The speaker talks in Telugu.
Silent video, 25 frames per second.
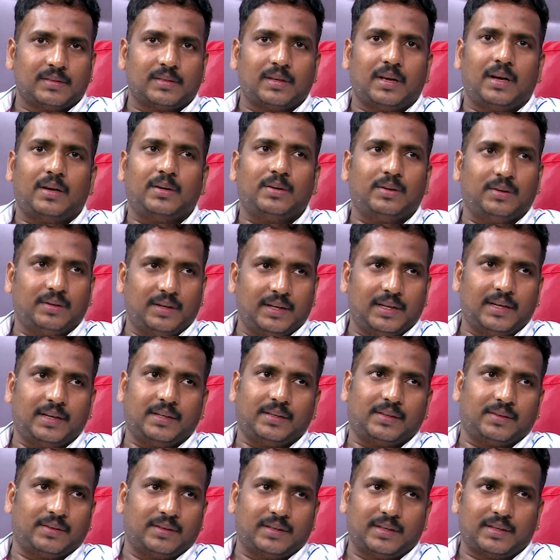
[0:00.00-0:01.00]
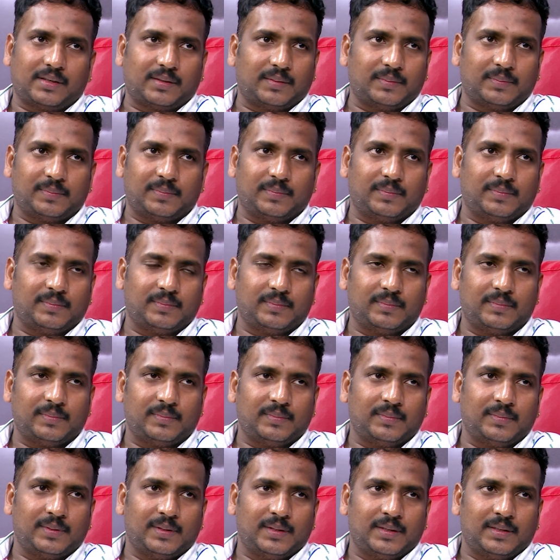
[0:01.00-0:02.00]
సాహో డైరెక్టర్ ఉన్నారు
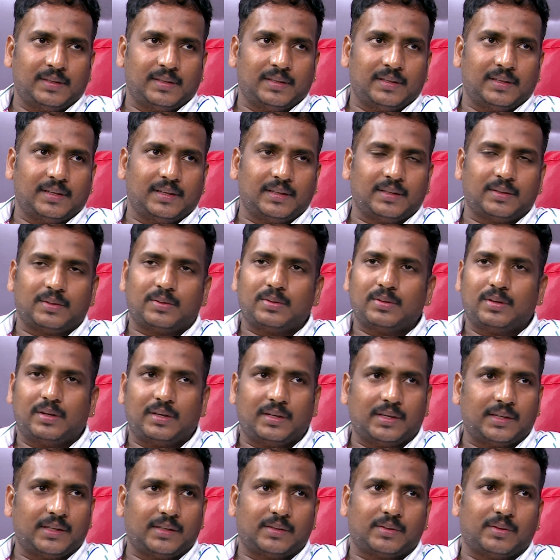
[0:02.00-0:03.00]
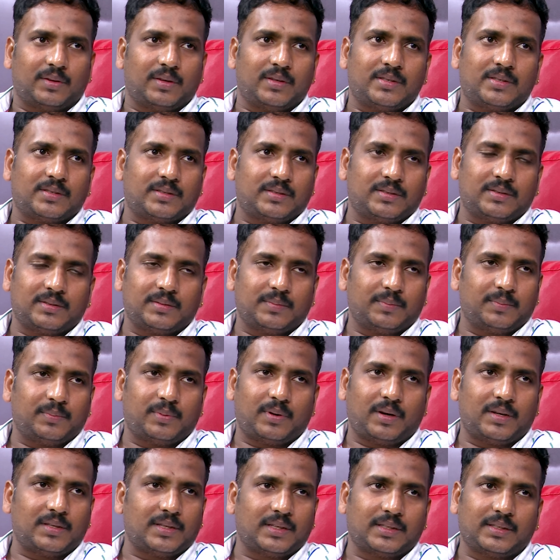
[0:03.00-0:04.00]
అది టూ హండ్రెడ్ క్రోర్స్
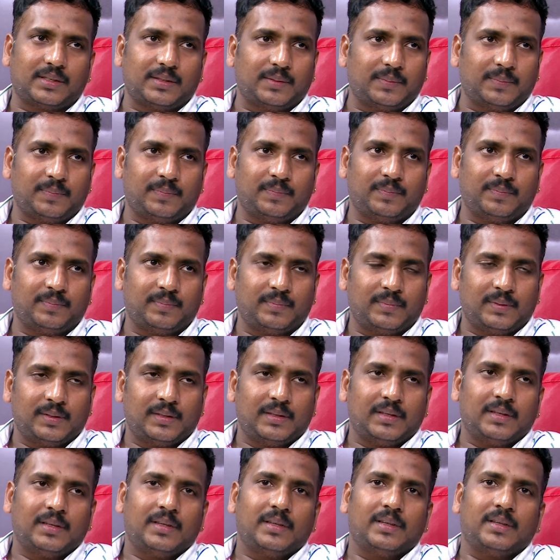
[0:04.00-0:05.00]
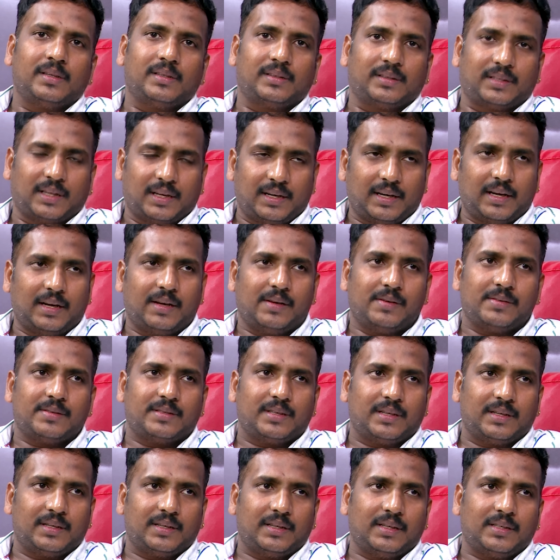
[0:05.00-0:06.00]
ప్రాజెక్ట్ తను ఎలా
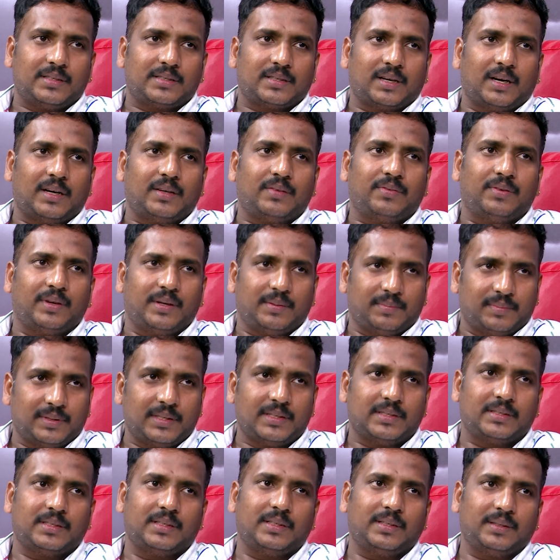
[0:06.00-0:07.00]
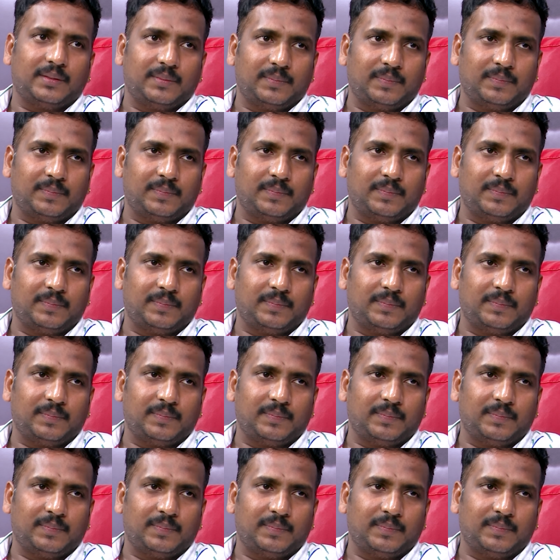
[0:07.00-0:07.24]
వచ్చాయంటే షార్ట్ ఫిలిం తీసి